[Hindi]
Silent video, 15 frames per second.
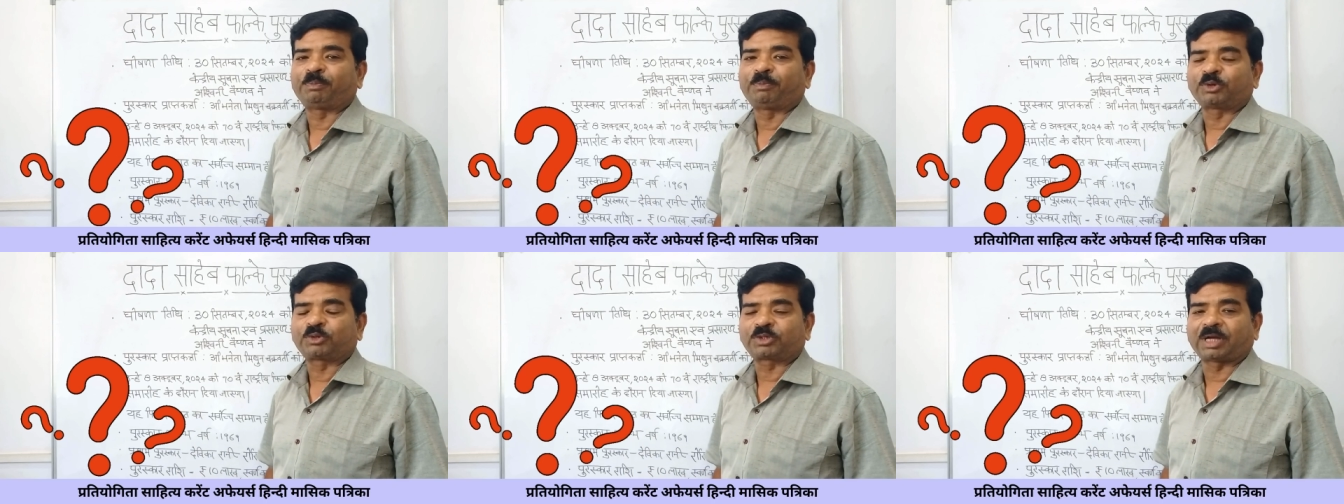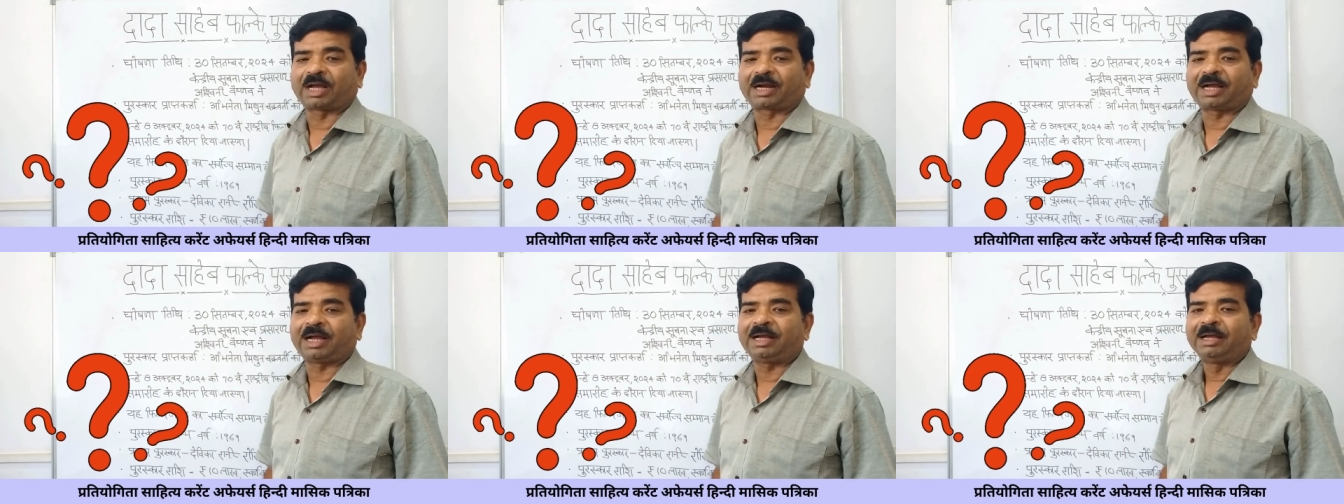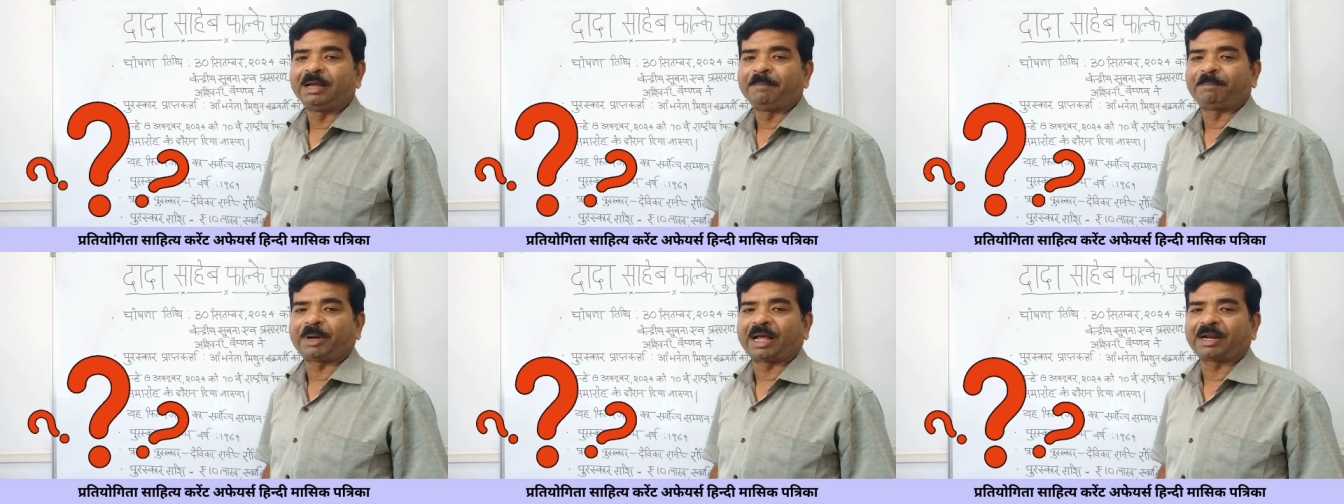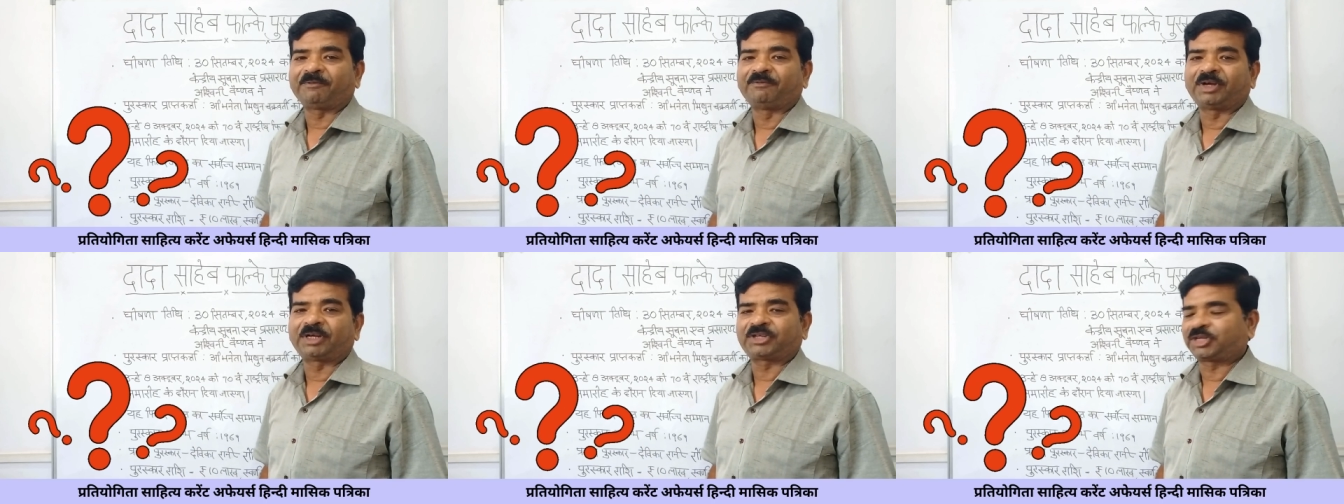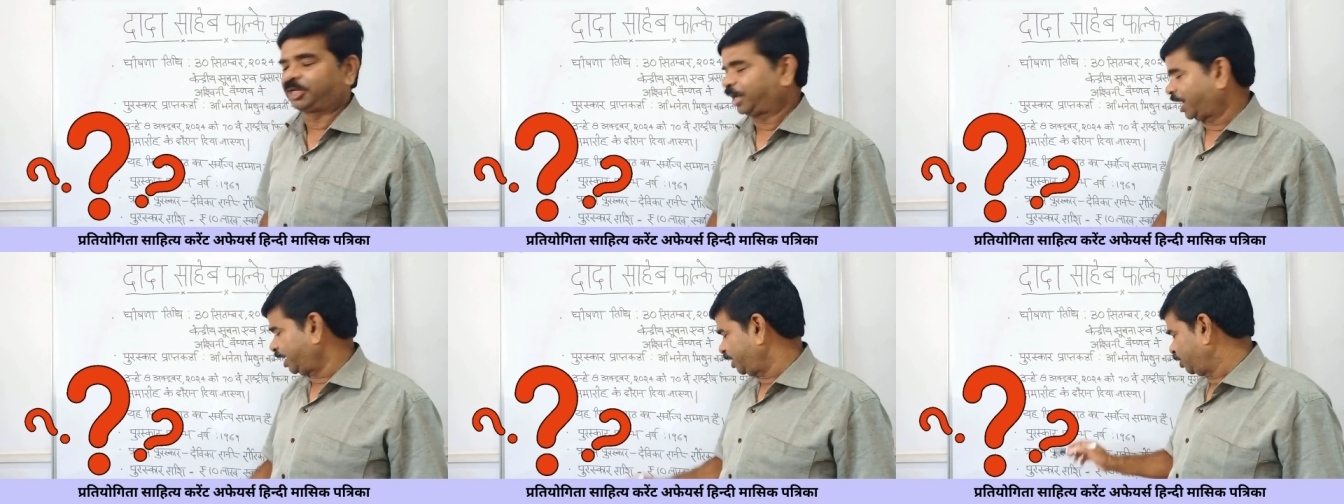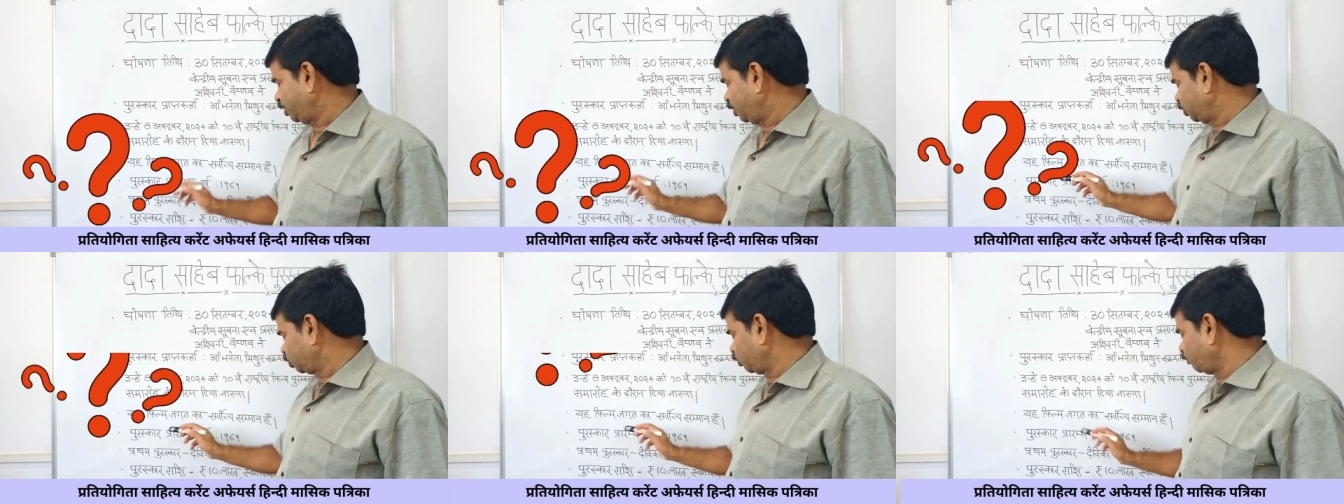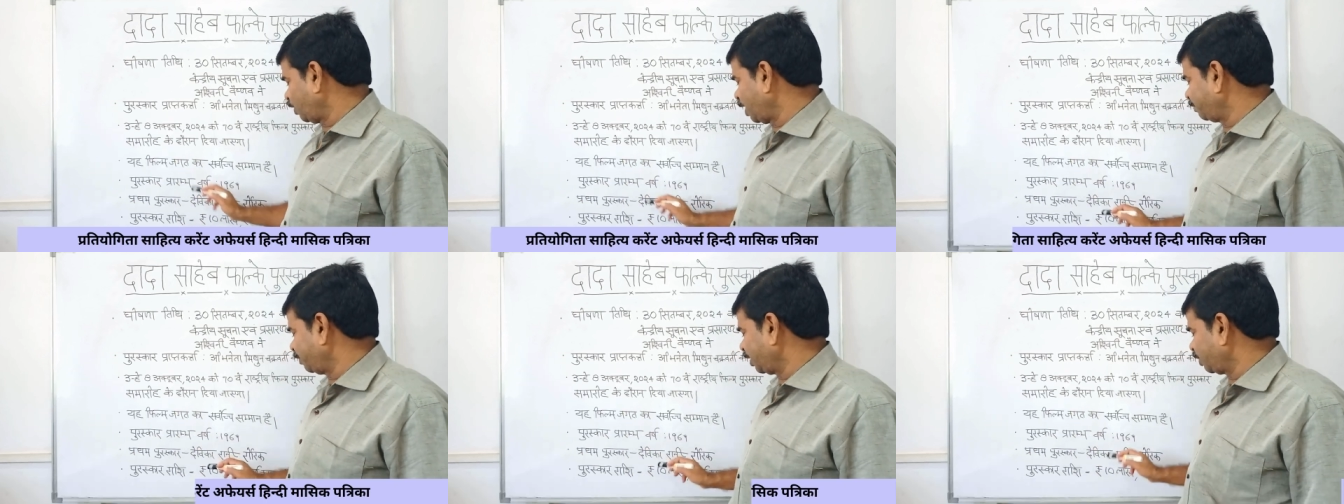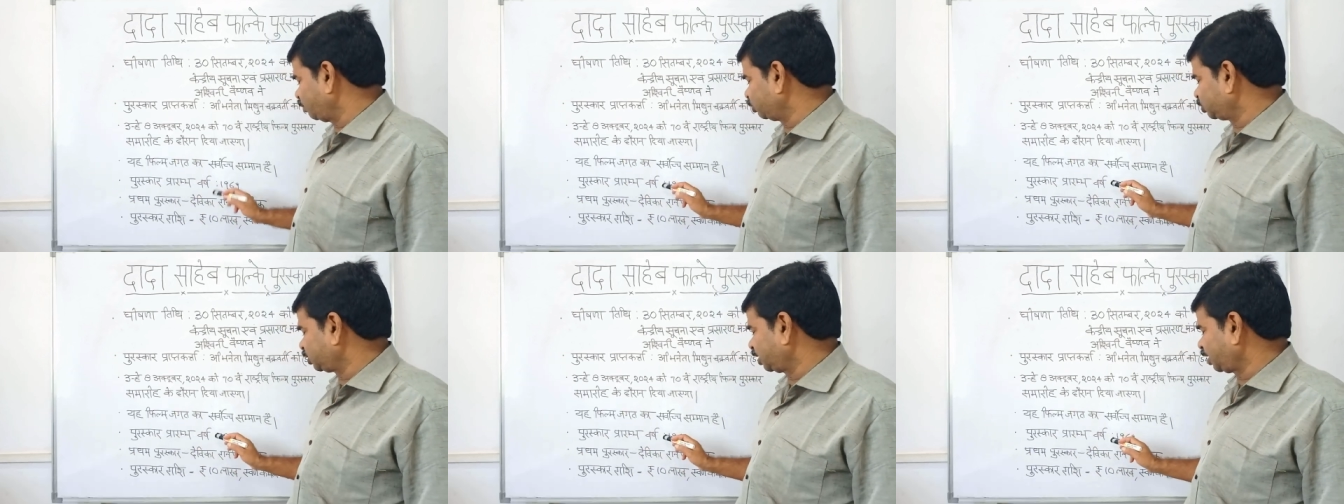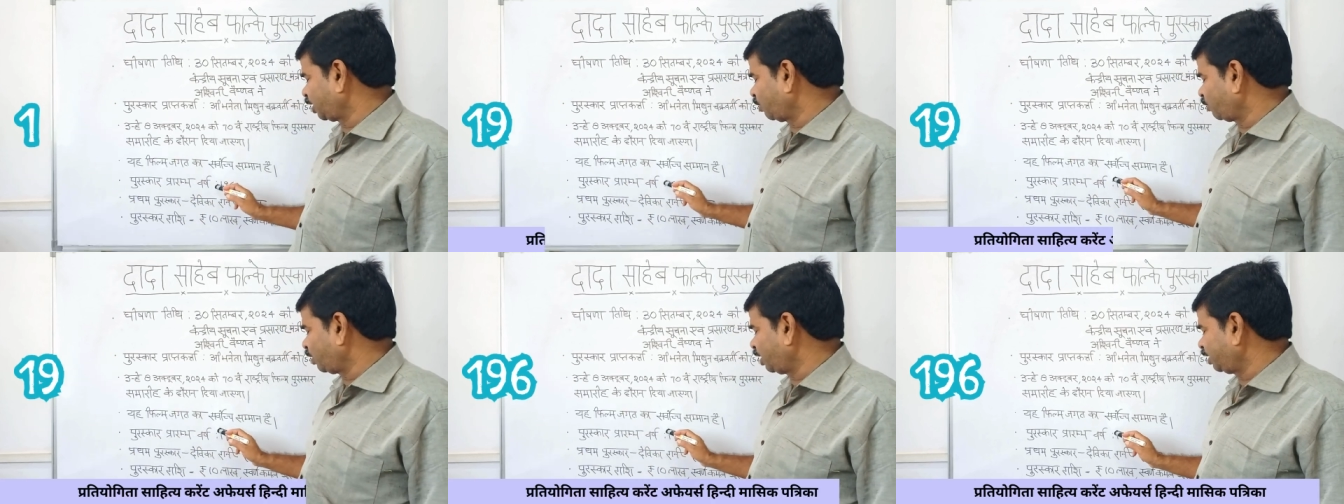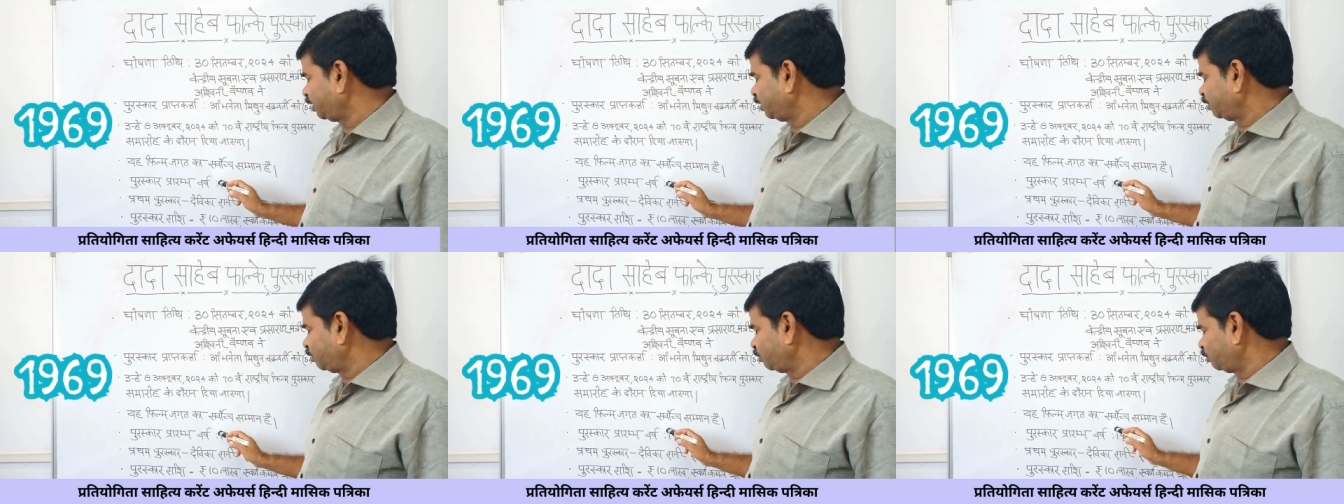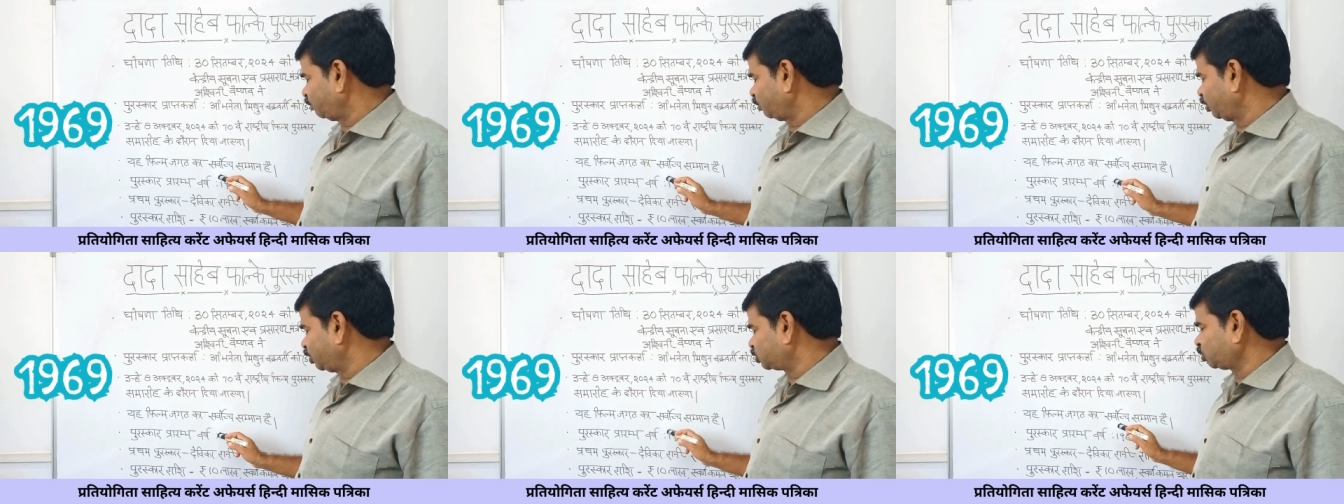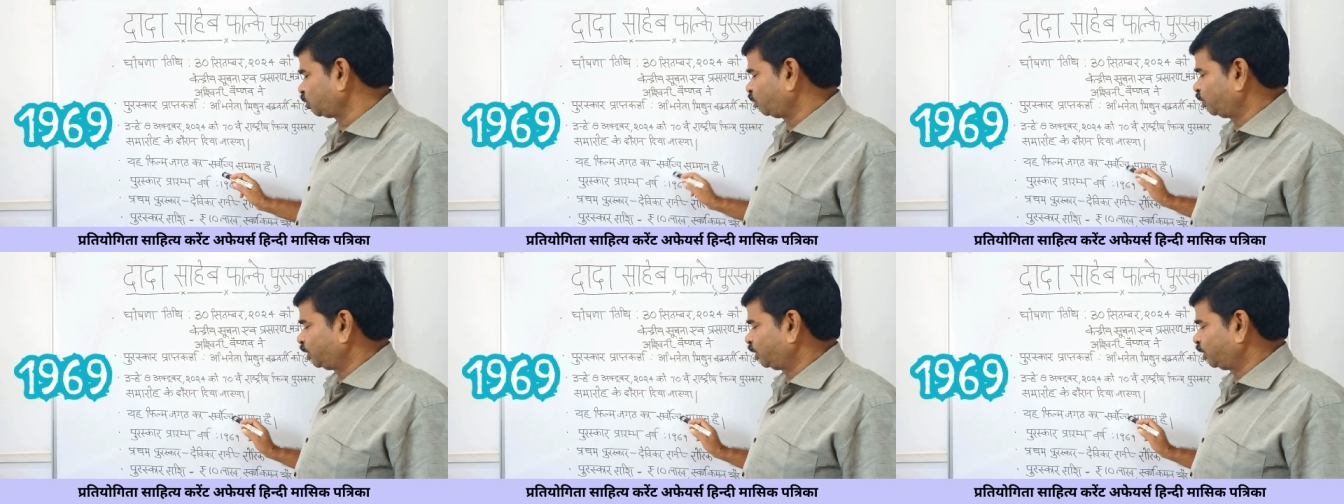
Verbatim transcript: पुरस्कार का प्रारंभ वर्ष क्या है तो वहां हमारा उत्तर क्या होगा उन्नीस